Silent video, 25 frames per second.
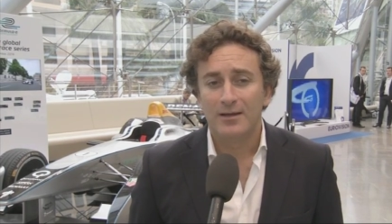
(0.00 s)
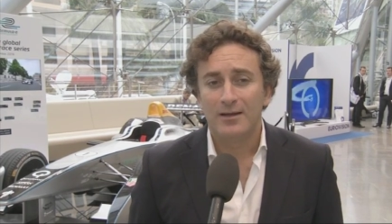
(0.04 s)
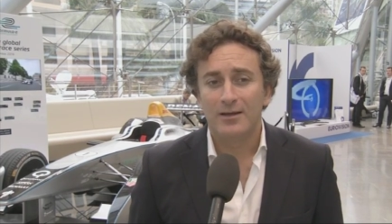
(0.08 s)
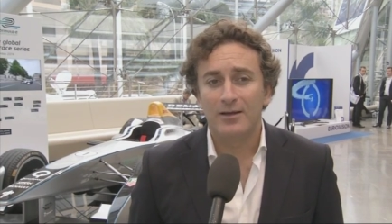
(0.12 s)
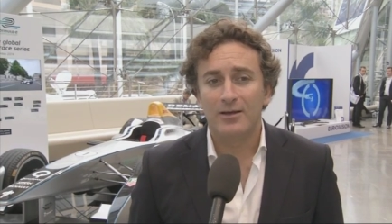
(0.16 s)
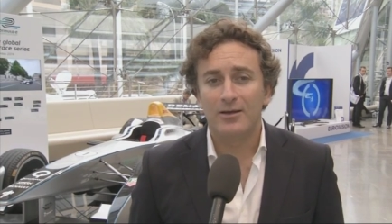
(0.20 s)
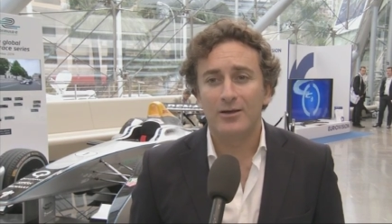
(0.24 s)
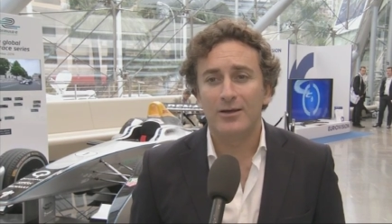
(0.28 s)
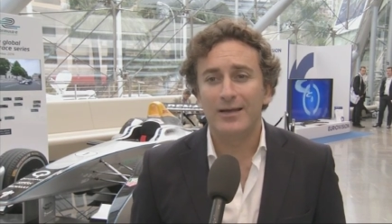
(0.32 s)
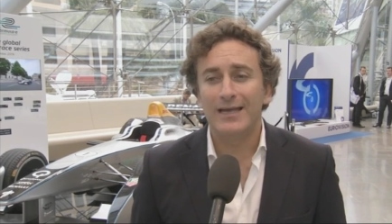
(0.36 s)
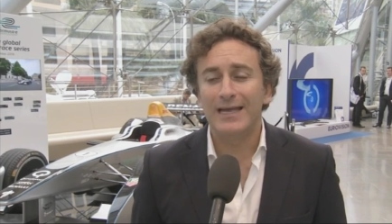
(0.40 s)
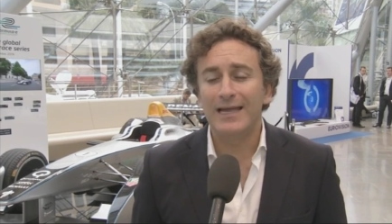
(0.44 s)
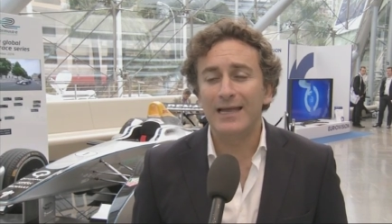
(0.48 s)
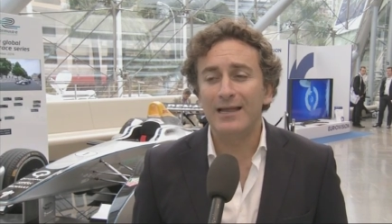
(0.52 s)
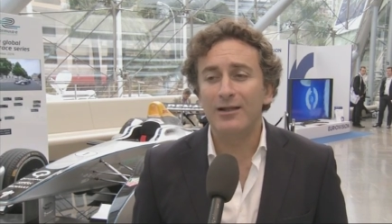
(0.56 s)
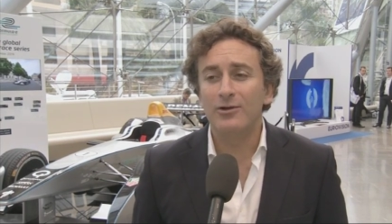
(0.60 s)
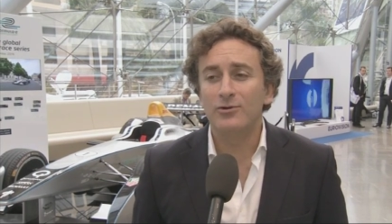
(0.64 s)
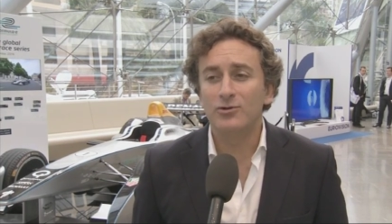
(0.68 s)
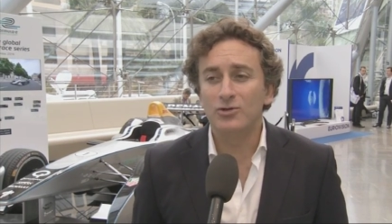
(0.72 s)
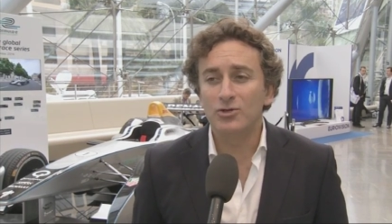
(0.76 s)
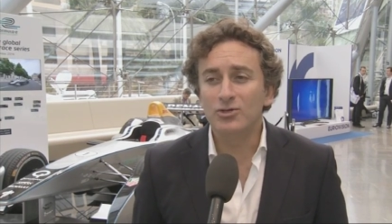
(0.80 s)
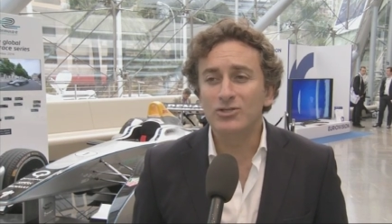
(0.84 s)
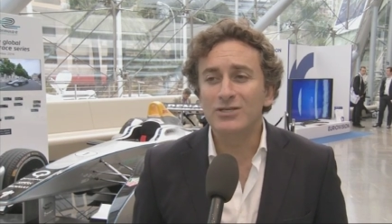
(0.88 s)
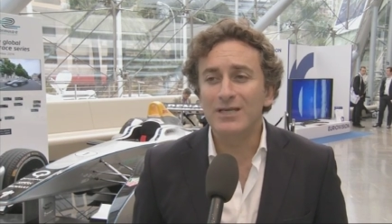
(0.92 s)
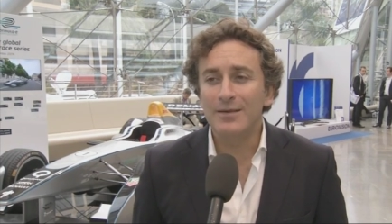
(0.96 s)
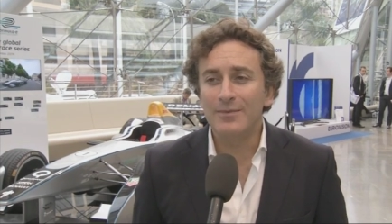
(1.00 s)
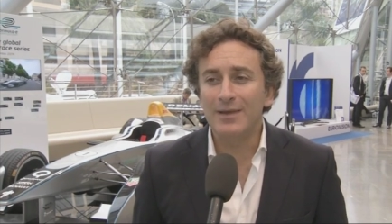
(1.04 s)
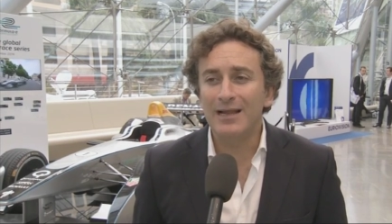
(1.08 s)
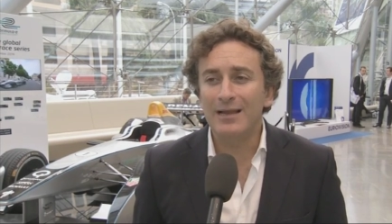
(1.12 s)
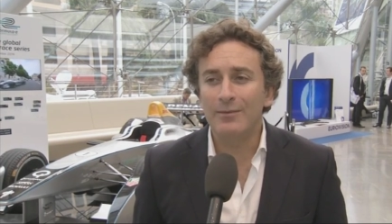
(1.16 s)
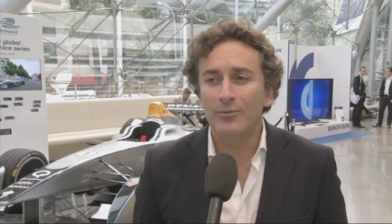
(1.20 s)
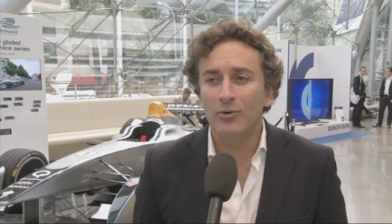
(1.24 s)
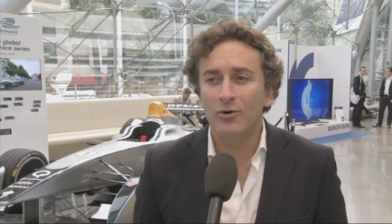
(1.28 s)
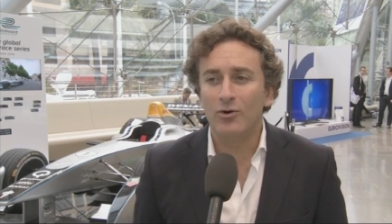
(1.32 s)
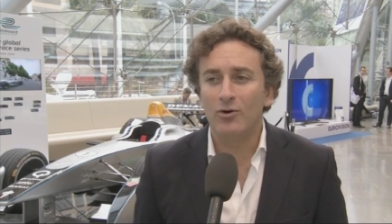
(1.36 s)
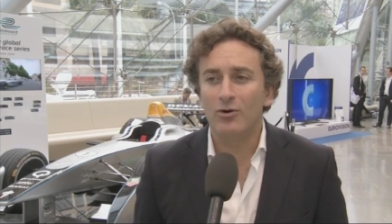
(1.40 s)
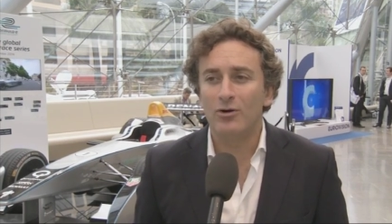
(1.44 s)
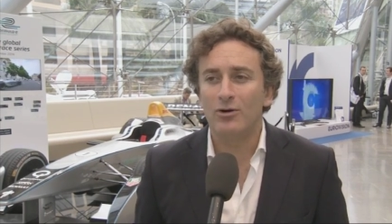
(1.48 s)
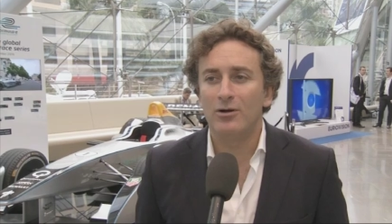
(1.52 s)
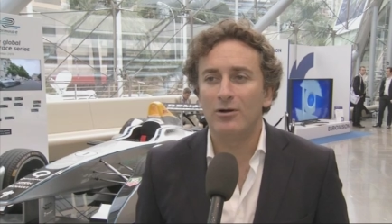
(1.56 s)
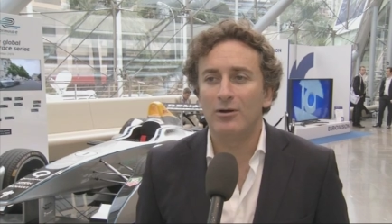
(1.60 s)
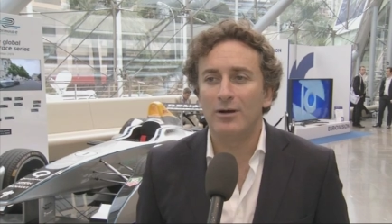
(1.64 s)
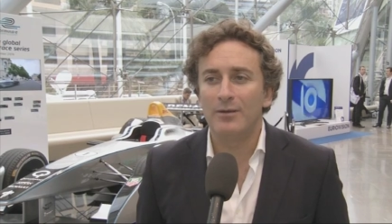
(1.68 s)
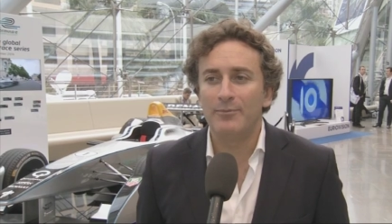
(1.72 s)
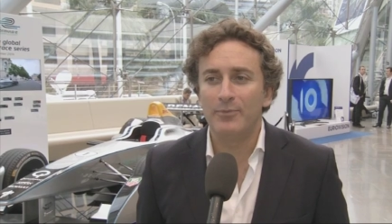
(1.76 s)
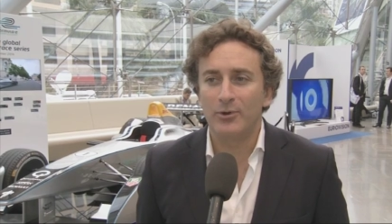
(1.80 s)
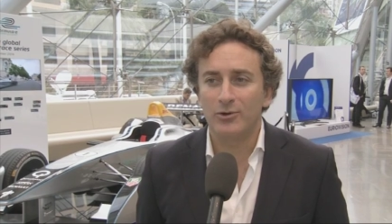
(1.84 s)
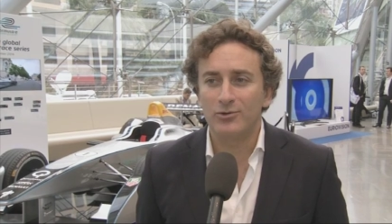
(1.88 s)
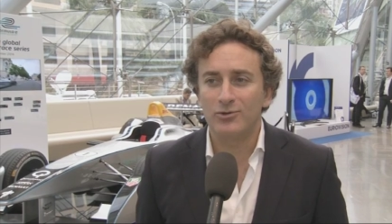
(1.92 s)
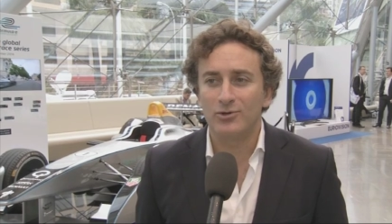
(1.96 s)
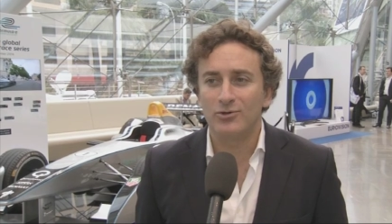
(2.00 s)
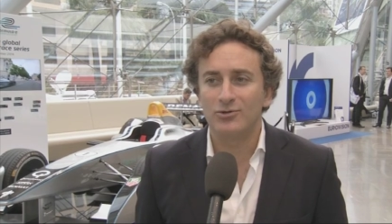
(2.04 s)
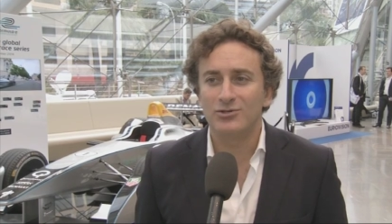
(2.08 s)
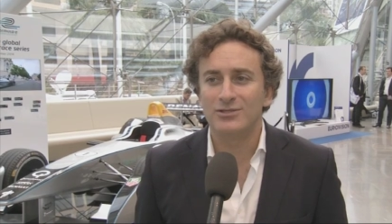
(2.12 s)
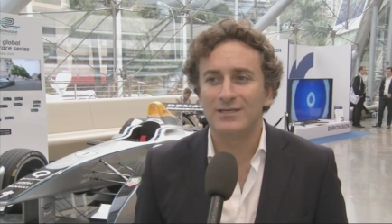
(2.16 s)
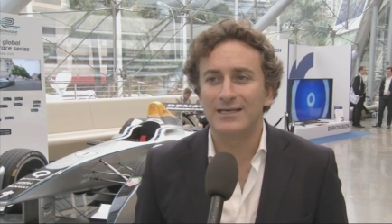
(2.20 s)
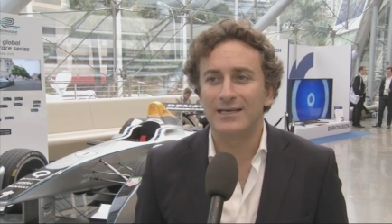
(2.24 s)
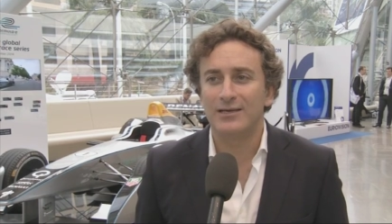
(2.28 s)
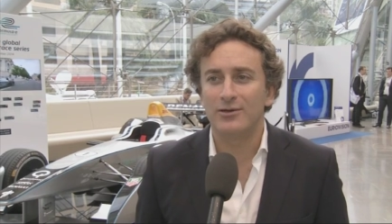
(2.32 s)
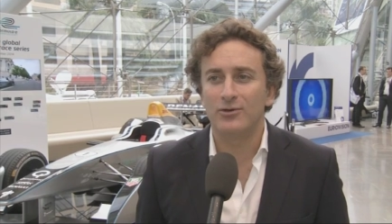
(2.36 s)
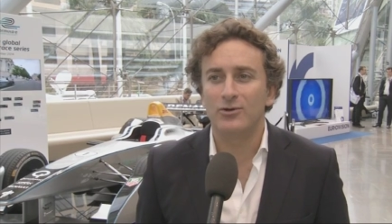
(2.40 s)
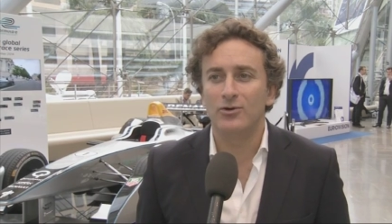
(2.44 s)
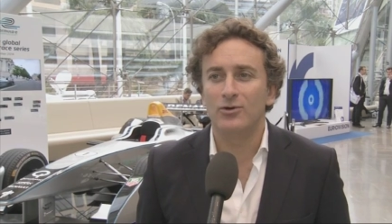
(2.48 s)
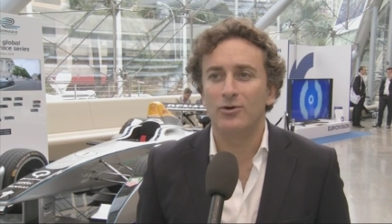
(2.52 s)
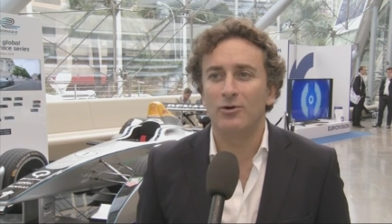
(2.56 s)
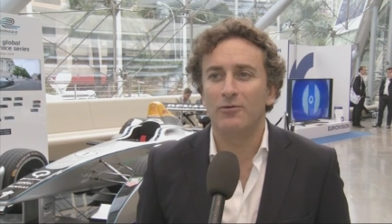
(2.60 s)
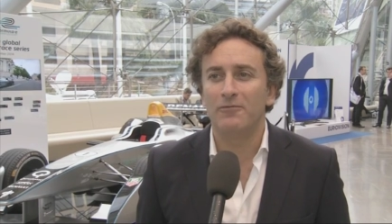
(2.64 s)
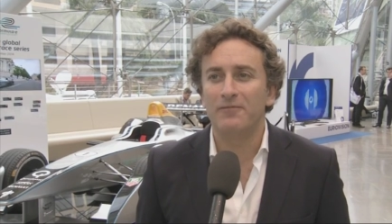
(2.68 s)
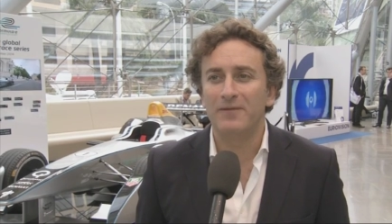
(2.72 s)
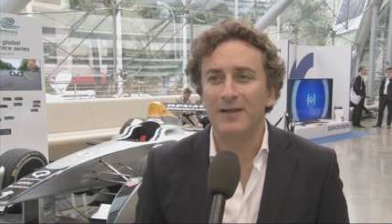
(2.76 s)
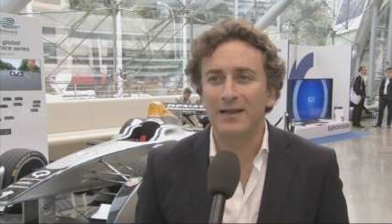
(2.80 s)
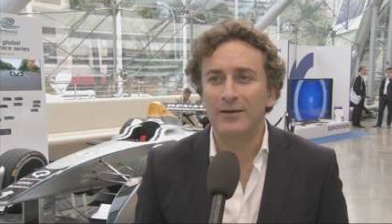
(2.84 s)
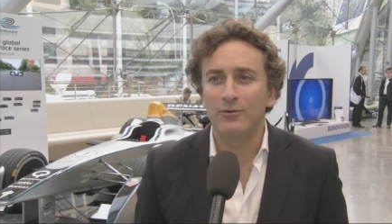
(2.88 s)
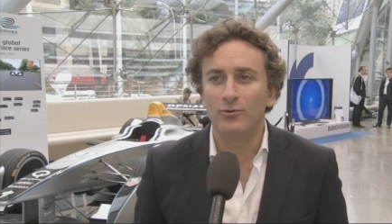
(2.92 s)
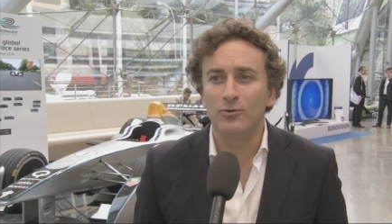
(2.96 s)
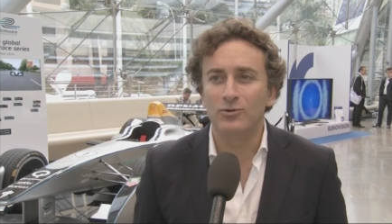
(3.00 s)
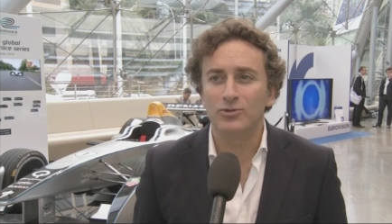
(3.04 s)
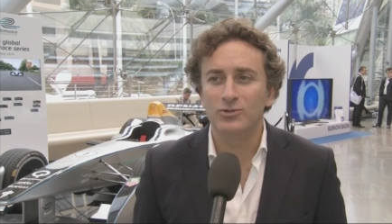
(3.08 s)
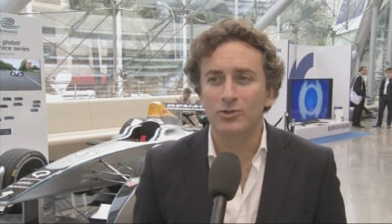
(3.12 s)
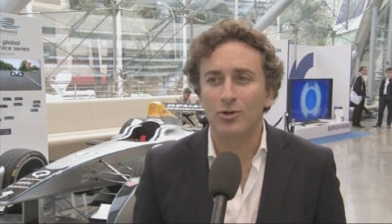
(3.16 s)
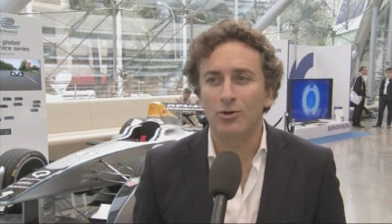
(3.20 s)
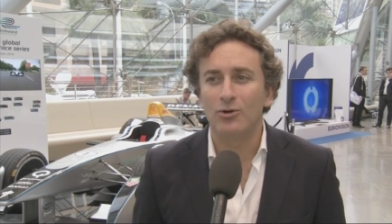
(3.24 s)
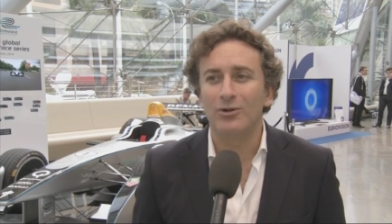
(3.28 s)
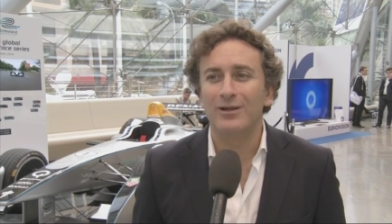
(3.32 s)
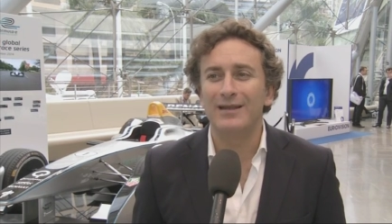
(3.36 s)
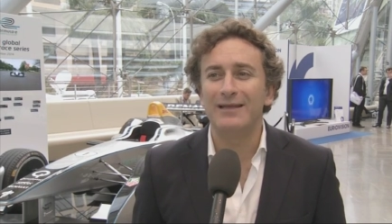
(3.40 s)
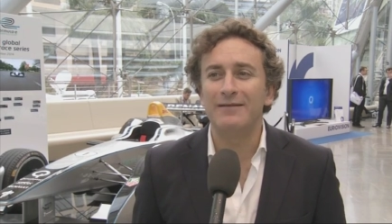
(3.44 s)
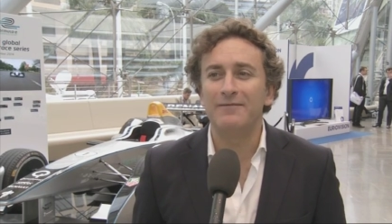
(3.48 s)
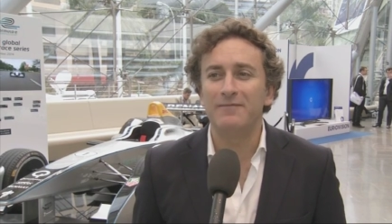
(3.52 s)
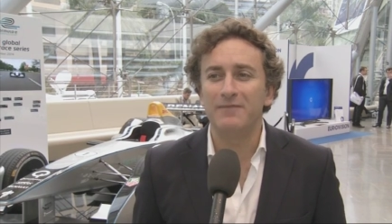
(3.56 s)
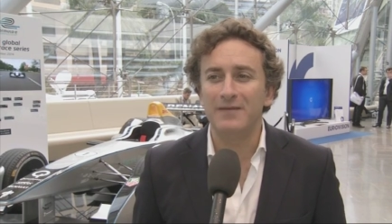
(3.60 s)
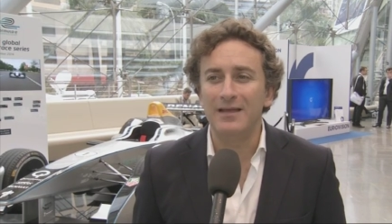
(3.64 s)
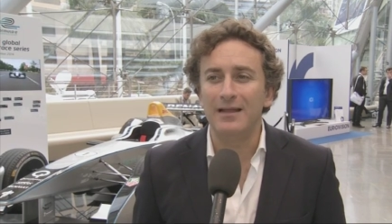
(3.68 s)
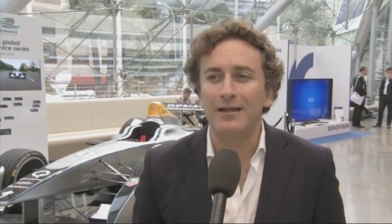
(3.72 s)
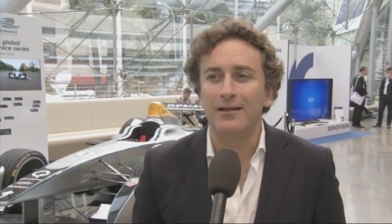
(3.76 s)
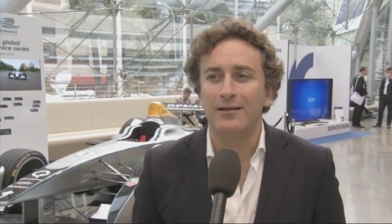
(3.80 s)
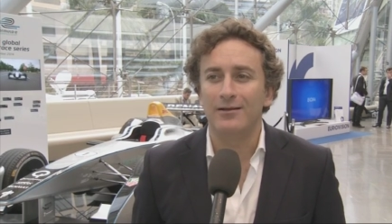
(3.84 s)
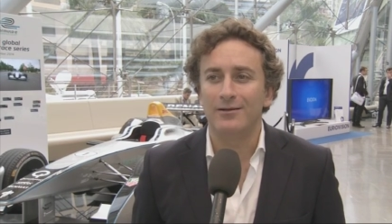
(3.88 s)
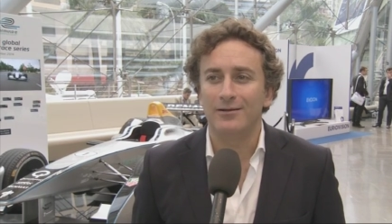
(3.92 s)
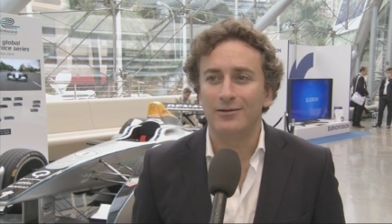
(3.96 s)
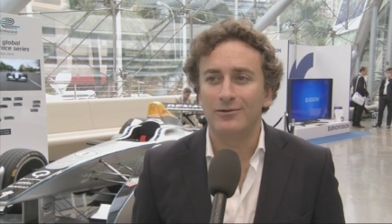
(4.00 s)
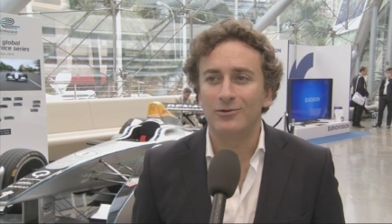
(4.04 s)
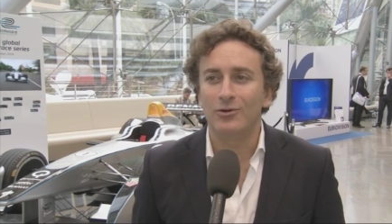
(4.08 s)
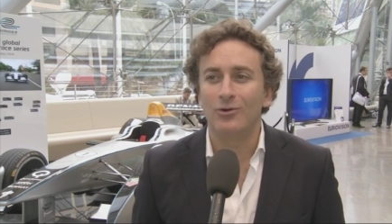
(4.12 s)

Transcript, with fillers: euh, et le deuxième élément euh, important, c'est qu'on fait les courses dans les villes,